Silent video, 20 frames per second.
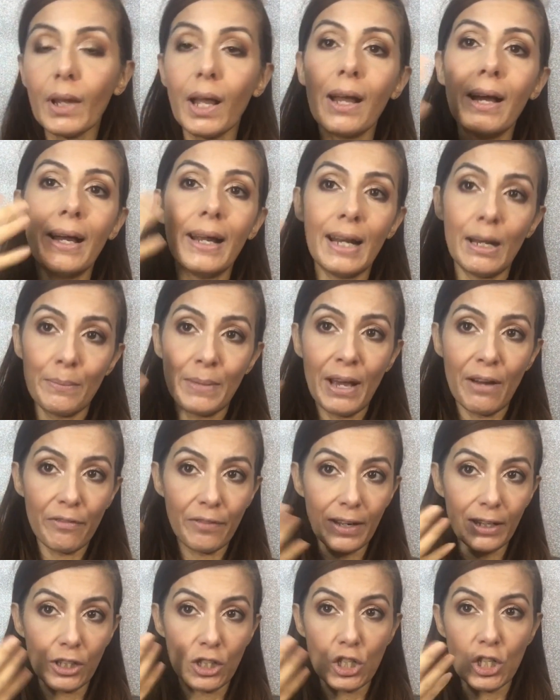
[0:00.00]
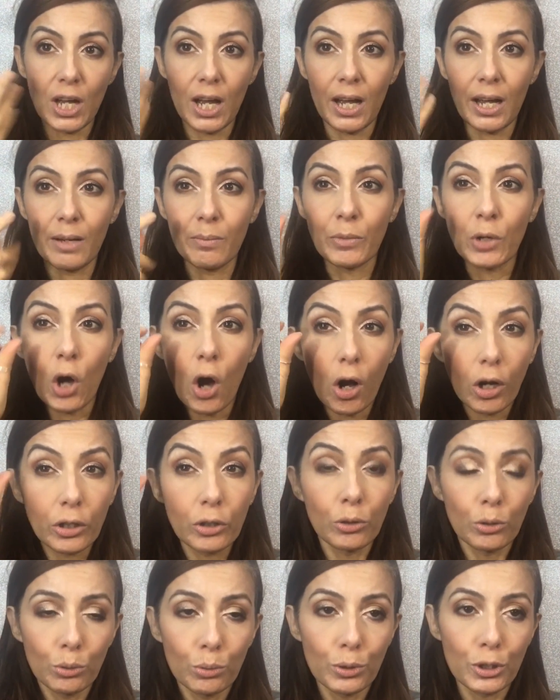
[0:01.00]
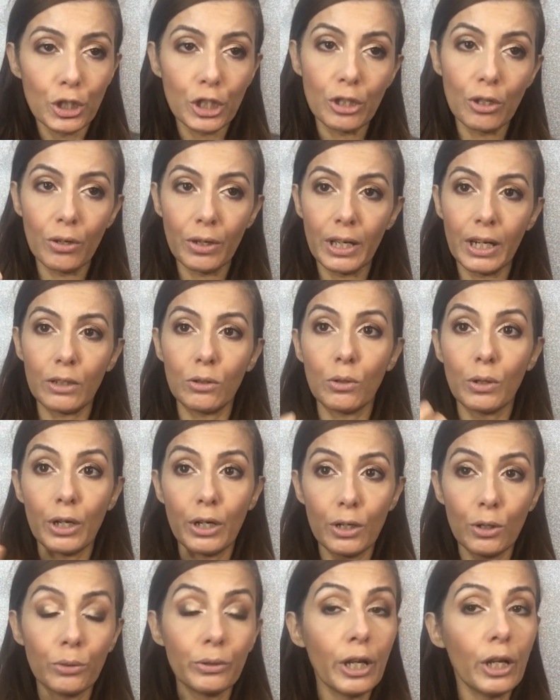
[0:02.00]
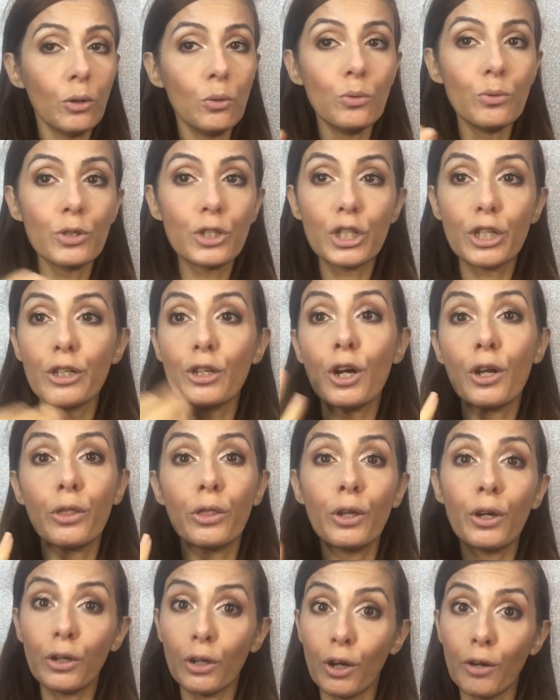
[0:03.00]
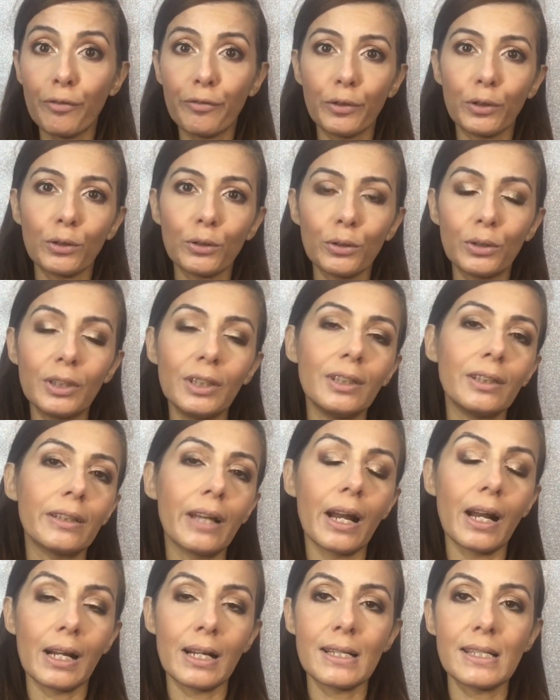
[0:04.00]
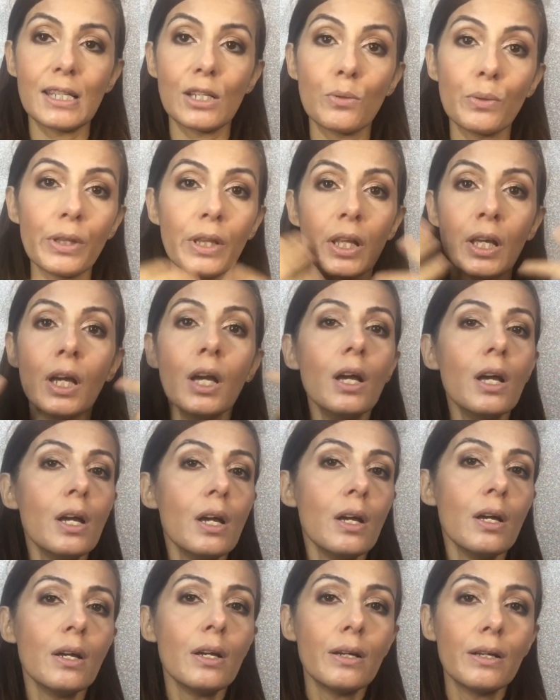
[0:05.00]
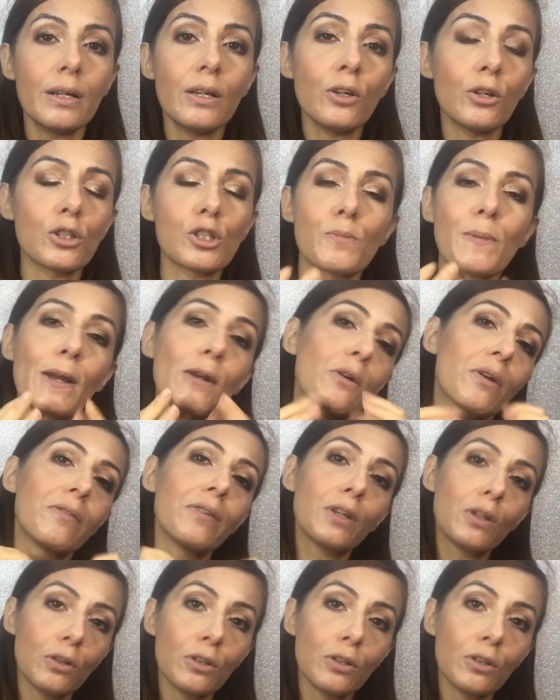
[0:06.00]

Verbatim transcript: eh, la mia faccia, il mio occhio lucido credo che lo denuncino, non ho fondotinta ragazzi quindi io spero che vi